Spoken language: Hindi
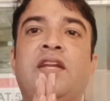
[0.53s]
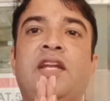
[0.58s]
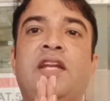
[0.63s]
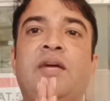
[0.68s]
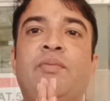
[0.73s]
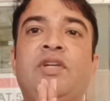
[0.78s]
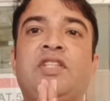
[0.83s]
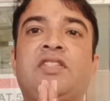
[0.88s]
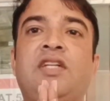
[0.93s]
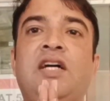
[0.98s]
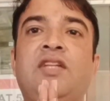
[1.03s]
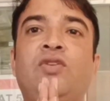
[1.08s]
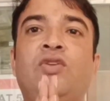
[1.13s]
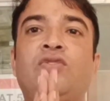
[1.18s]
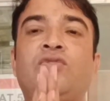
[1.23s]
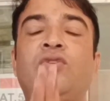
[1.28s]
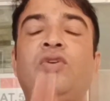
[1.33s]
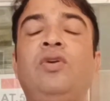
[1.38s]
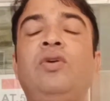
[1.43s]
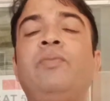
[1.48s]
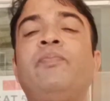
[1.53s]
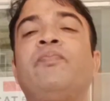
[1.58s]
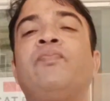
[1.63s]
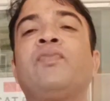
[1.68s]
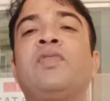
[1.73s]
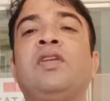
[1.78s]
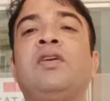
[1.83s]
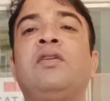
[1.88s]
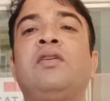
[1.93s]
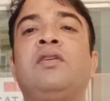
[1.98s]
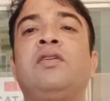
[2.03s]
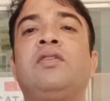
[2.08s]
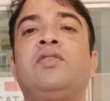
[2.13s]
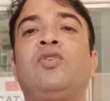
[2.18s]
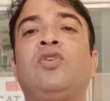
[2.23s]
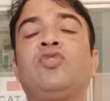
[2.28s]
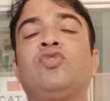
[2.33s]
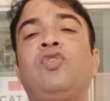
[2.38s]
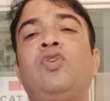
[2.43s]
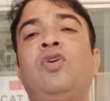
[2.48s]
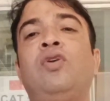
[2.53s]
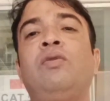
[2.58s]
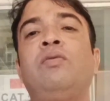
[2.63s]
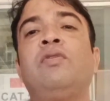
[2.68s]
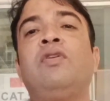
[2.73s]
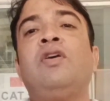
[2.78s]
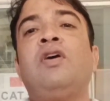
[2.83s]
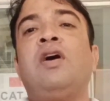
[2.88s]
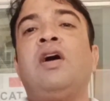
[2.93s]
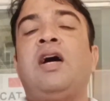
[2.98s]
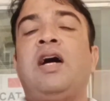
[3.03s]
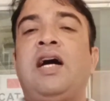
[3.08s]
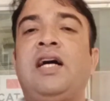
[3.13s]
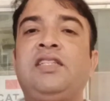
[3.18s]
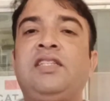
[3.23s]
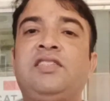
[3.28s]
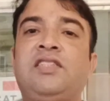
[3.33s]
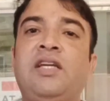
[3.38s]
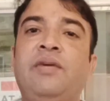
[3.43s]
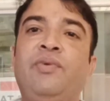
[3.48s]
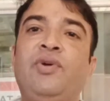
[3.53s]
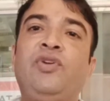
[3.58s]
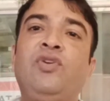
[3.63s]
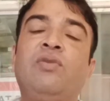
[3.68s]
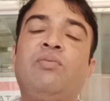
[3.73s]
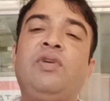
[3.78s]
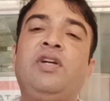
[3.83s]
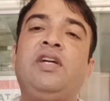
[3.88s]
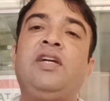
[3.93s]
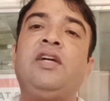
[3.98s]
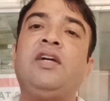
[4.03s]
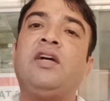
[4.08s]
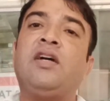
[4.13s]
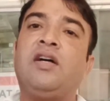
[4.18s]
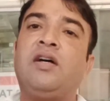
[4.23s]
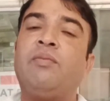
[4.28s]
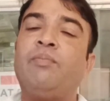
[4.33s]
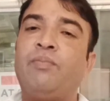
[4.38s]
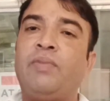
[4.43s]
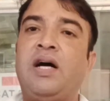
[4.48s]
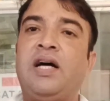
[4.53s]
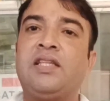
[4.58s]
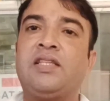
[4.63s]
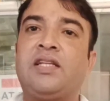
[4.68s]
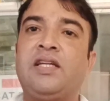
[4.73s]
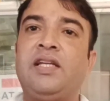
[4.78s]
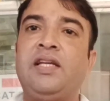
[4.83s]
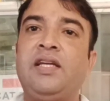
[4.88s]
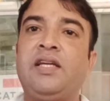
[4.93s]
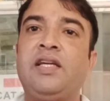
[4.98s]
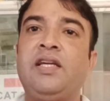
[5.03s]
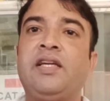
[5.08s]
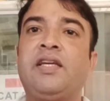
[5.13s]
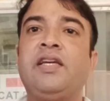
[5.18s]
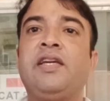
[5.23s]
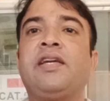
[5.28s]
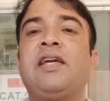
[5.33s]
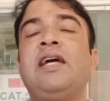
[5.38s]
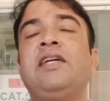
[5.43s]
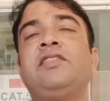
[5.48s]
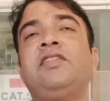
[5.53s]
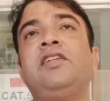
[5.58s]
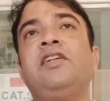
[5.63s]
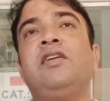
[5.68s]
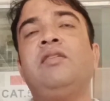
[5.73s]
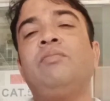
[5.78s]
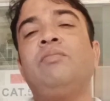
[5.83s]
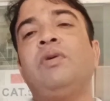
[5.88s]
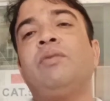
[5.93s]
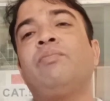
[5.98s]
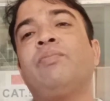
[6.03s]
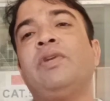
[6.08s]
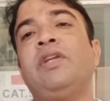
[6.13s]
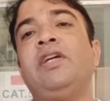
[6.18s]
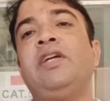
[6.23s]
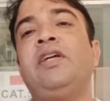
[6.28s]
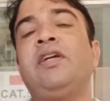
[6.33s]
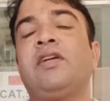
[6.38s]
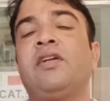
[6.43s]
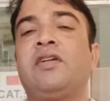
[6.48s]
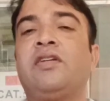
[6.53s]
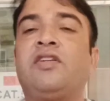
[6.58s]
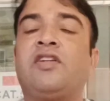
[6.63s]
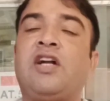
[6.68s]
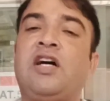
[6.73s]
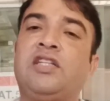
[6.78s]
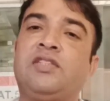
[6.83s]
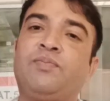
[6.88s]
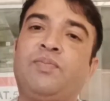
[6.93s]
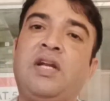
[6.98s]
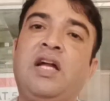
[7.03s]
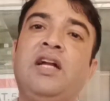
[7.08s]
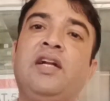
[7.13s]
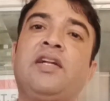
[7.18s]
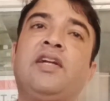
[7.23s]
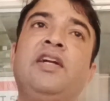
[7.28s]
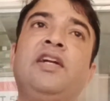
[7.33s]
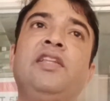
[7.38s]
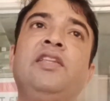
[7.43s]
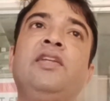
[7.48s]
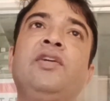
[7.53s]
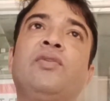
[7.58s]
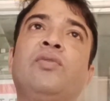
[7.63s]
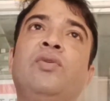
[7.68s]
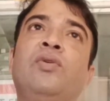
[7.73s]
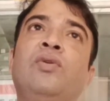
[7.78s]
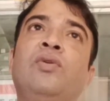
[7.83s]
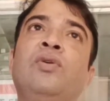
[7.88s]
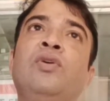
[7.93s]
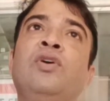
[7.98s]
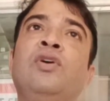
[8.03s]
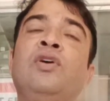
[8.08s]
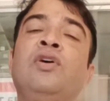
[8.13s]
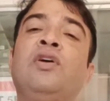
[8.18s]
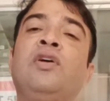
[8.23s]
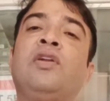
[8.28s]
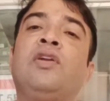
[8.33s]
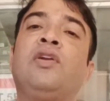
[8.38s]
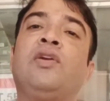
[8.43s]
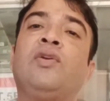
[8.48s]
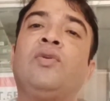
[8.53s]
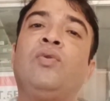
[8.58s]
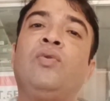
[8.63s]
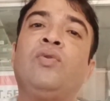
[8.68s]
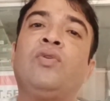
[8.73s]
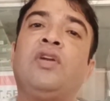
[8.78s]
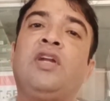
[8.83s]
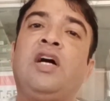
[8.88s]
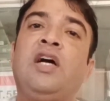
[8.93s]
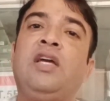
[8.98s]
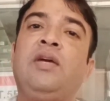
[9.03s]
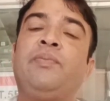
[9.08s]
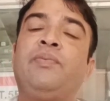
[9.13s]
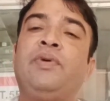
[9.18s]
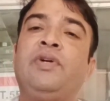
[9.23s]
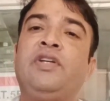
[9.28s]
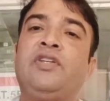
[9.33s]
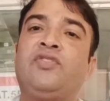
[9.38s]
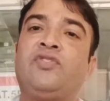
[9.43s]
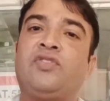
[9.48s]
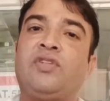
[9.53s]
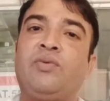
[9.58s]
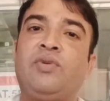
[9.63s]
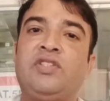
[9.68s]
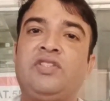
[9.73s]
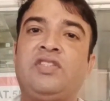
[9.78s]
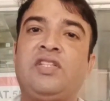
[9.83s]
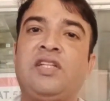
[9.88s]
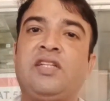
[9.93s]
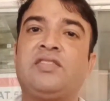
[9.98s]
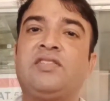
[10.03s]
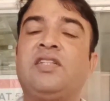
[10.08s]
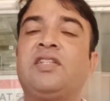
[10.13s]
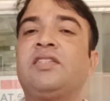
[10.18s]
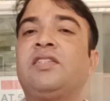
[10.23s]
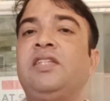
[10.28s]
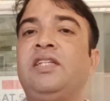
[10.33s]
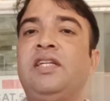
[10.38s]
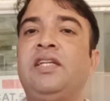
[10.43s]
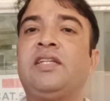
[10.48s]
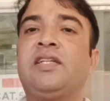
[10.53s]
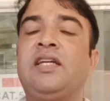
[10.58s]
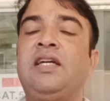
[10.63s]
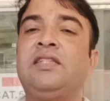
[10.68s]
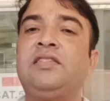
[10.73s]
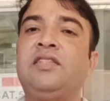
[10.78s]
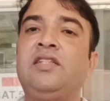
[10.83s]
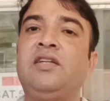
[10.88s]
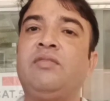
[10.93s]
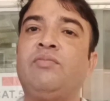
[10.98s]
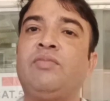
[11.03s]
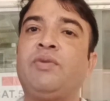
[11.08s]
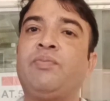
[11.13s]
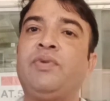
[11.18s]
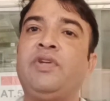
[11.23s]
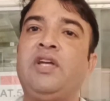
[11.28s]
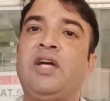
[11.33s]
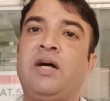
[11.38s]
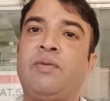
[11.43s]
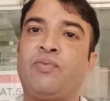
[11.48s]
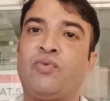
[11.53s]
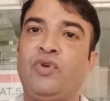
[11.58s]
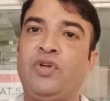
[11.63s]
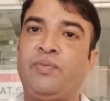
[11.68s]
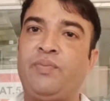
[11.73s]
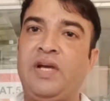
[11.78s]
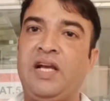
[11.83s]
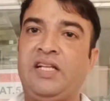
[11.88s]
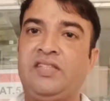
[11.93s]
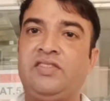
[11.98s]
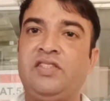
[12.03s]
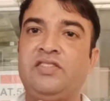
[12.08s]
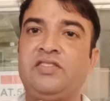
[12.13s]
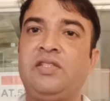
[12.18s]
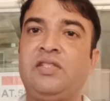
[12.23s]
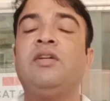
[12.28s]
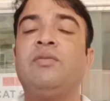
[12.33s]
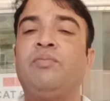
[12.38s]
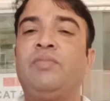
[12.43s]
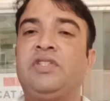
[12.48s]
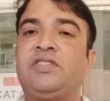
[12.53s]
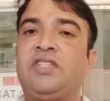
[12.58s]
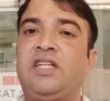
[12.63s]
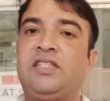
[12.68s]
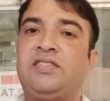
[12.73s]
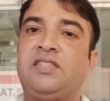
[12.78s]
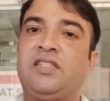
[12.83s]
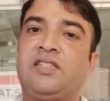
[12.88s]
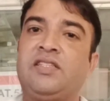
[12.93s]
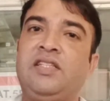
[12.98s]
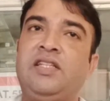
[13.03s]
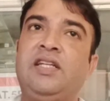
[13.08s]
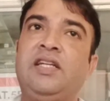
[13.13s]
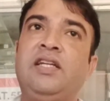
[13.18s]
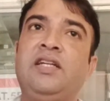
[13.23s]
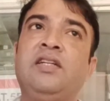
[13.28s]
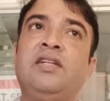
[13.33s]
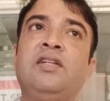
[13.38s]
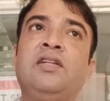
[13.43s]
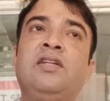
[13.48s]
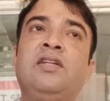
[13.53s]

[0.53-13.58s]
नमस्कार दोस्तों दोस्तों आज के वीडियो में हम बात करेंगे कि कैसे हम अपनी ट्रांसप्लांट किडनी को लॉन्ग लाइफ स्वस्थ रख सकते हैं कैसे हम अपने आप को इन्फेक्शन से बचा सकते हैं